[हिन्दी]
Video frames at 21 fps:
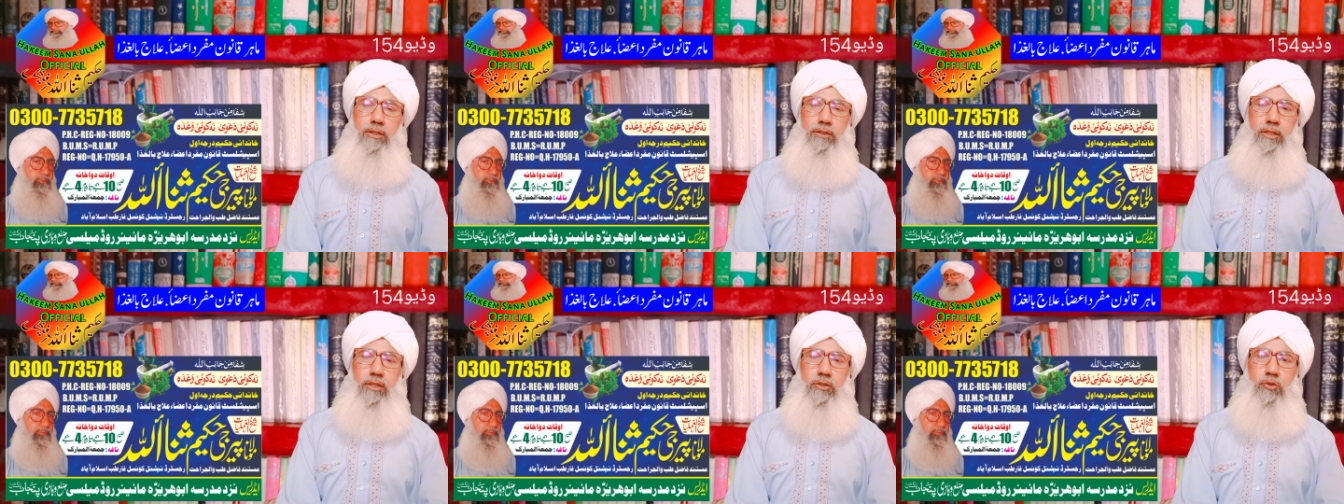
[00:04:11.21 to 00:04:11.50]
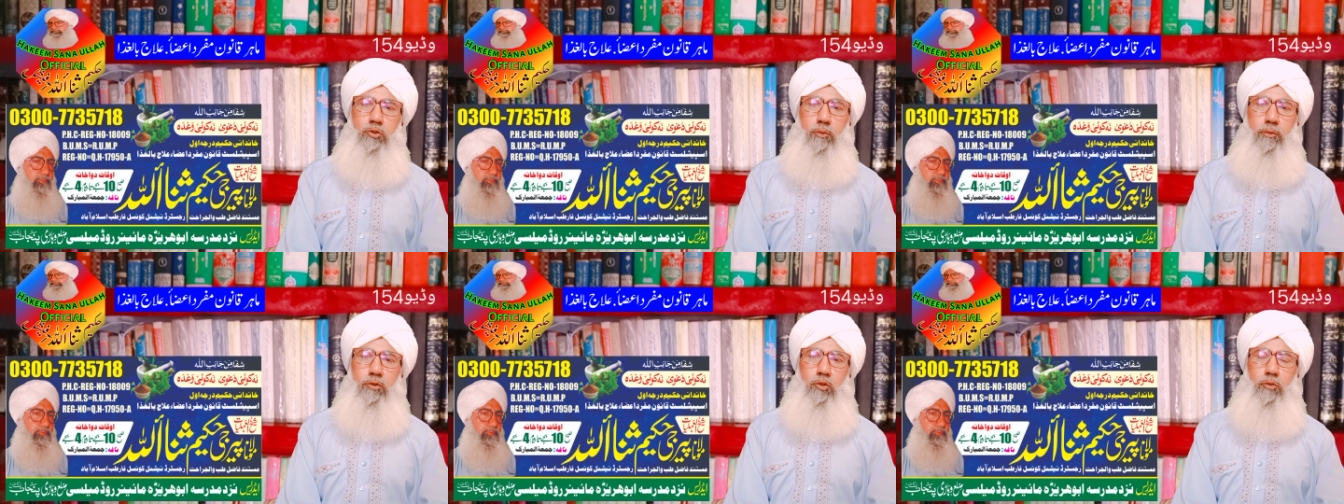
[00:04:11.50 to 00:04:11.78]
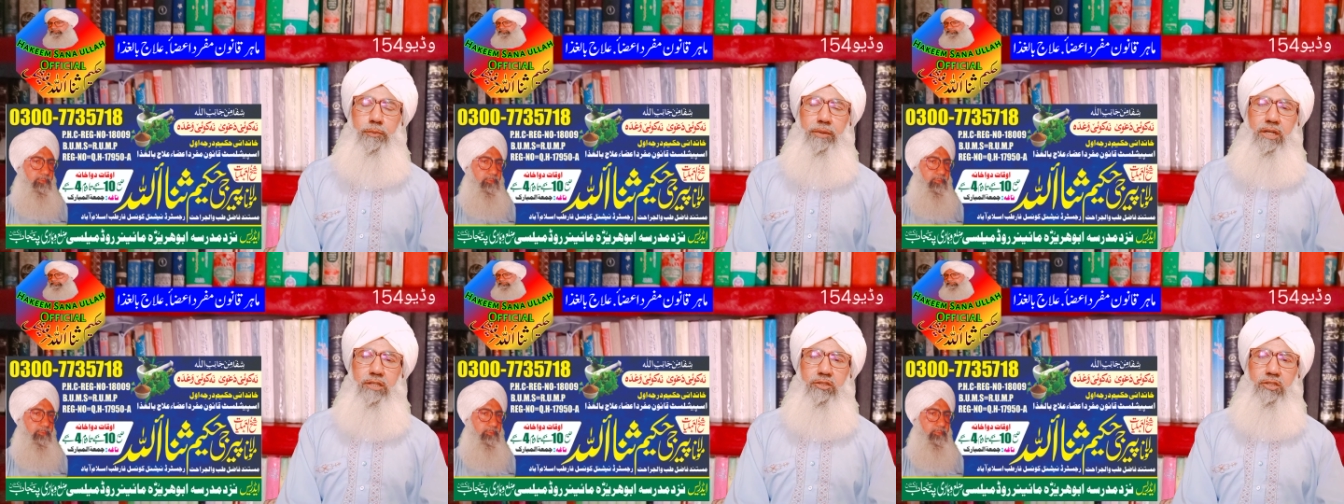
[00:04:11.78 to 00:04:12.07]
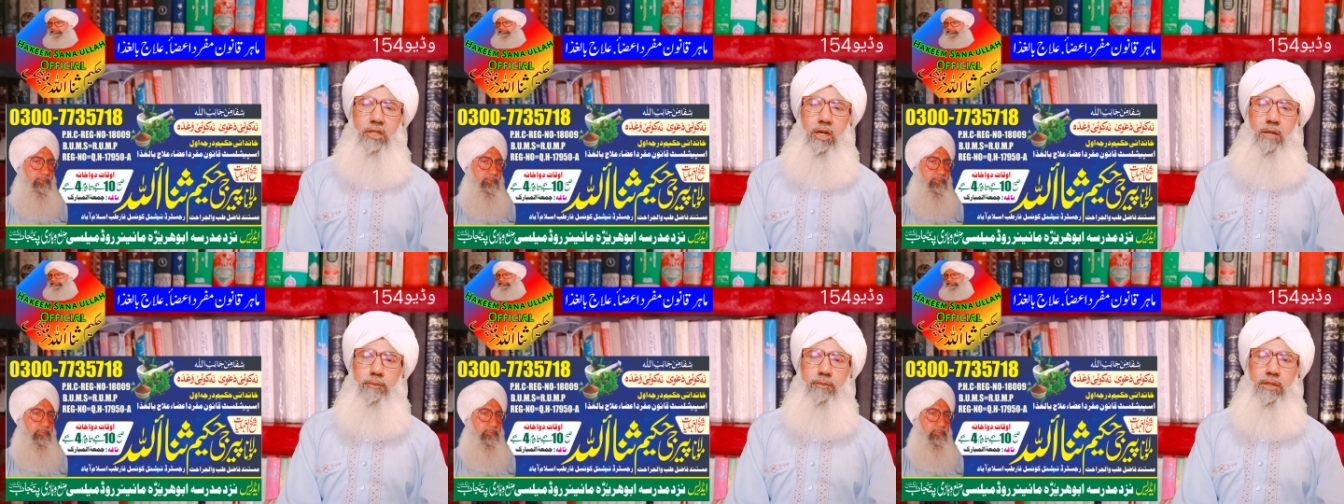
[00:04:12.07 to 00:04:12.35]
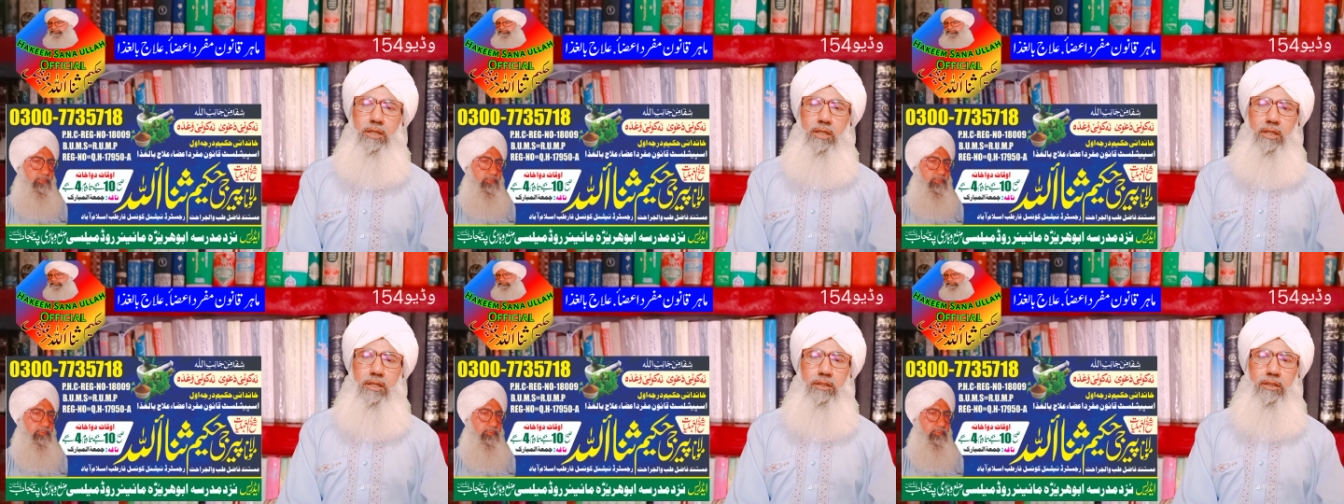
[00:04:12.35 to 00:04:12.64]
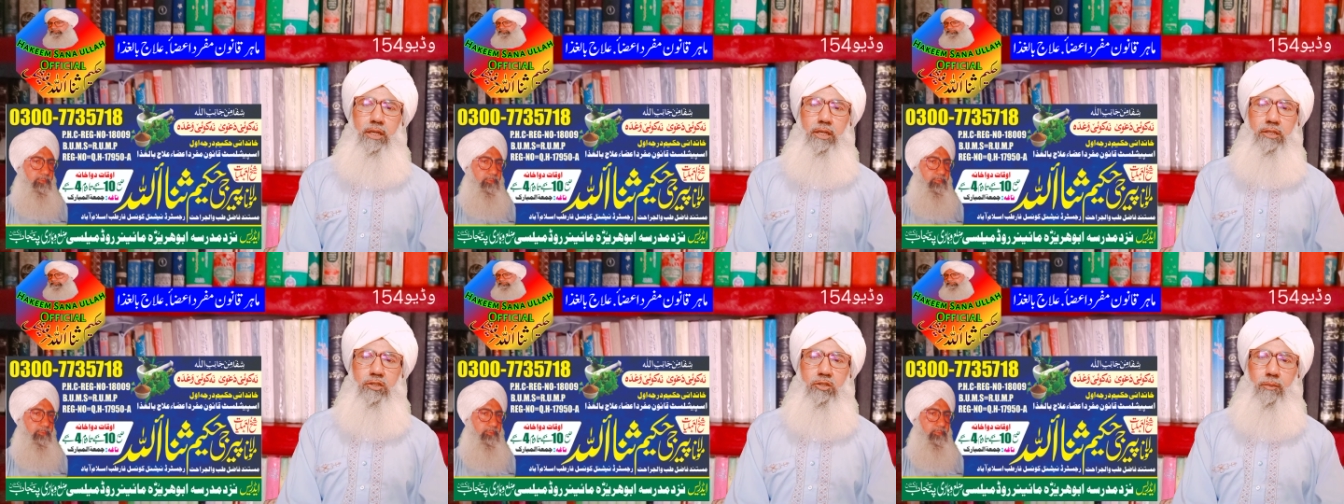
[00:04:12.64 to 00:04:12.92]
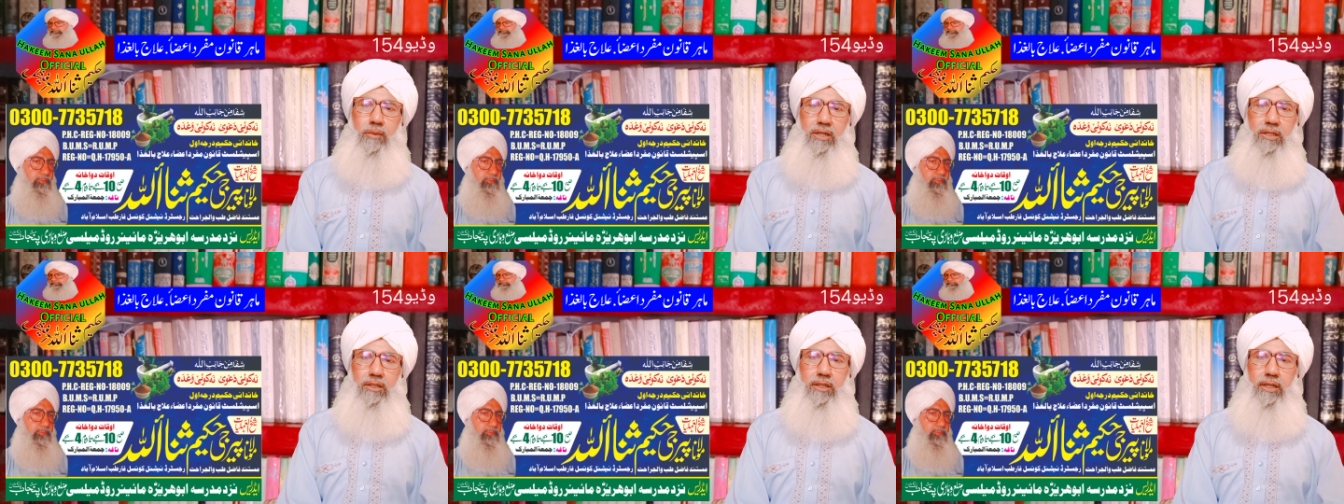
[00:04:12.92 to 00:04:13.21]
ये सुबह दोपहर शाम ये
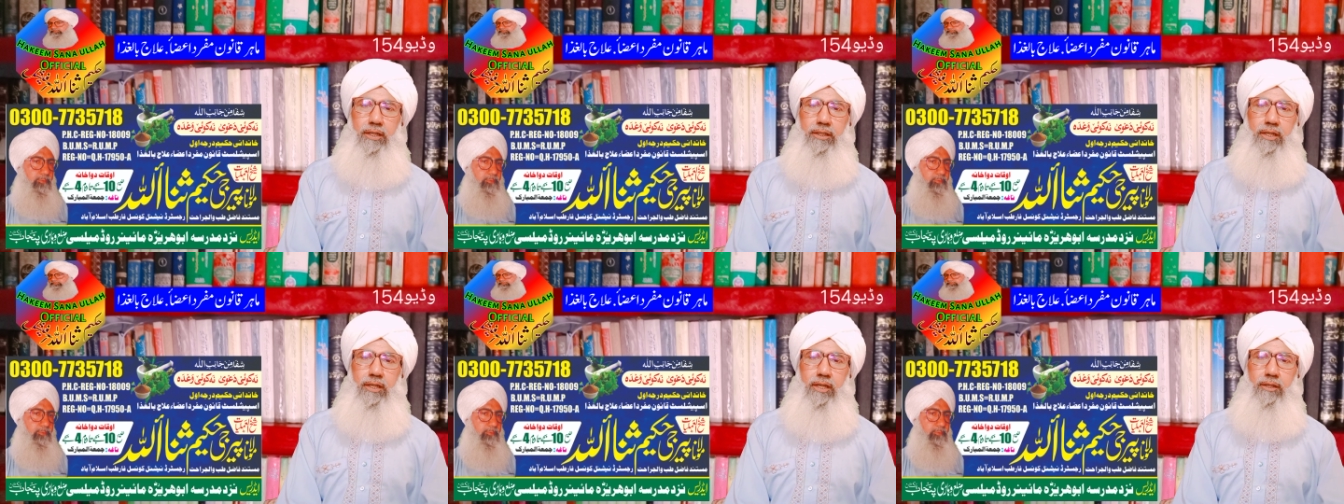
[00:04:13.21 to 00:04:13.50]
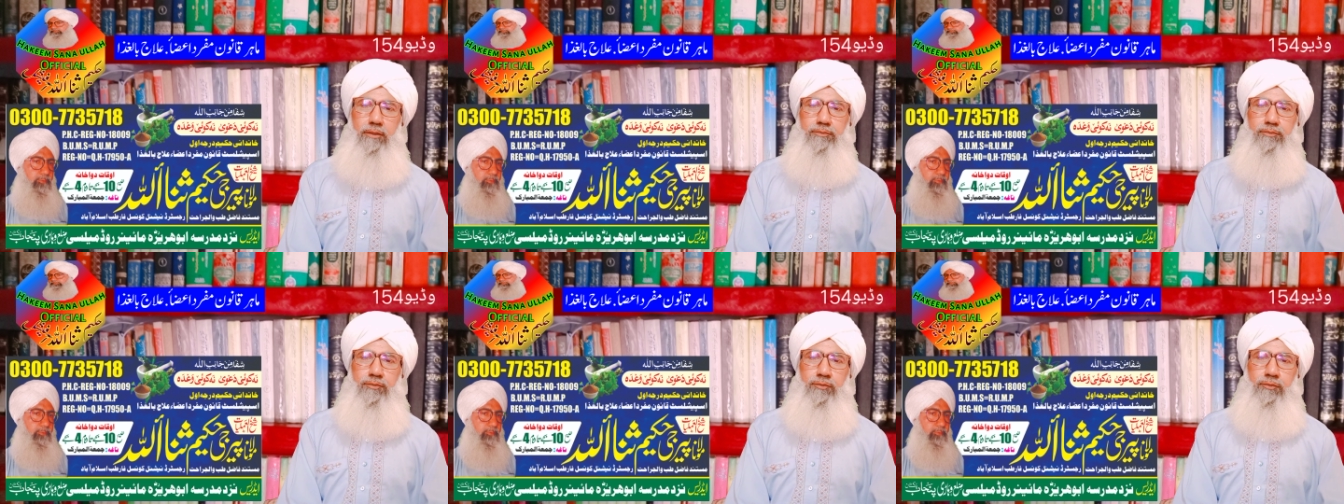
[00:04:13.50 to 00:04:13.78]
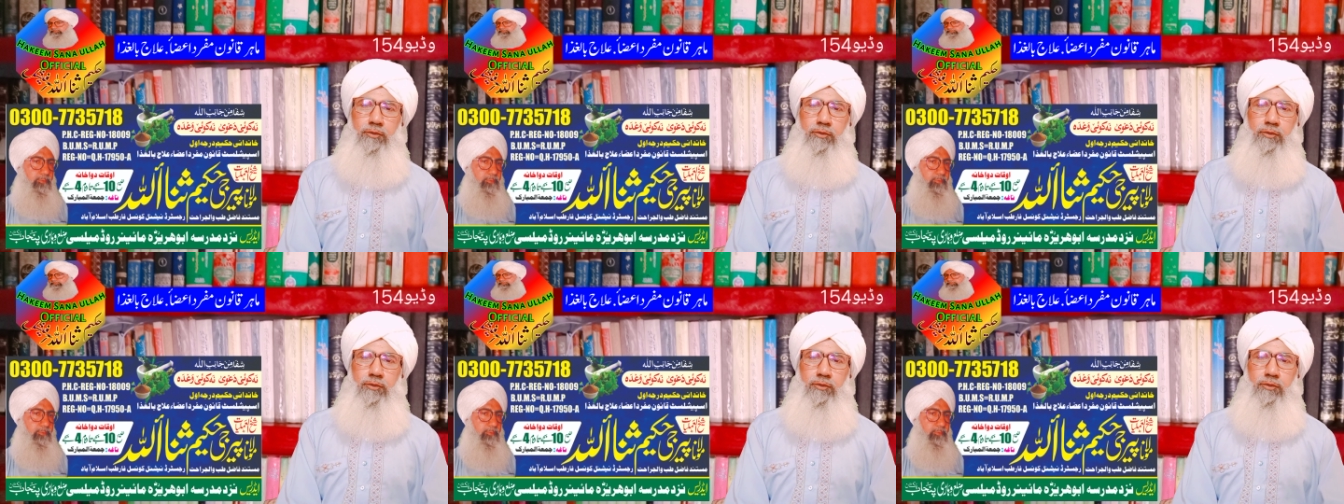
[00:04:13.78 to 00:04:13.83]
इस्तेमाल करेंगे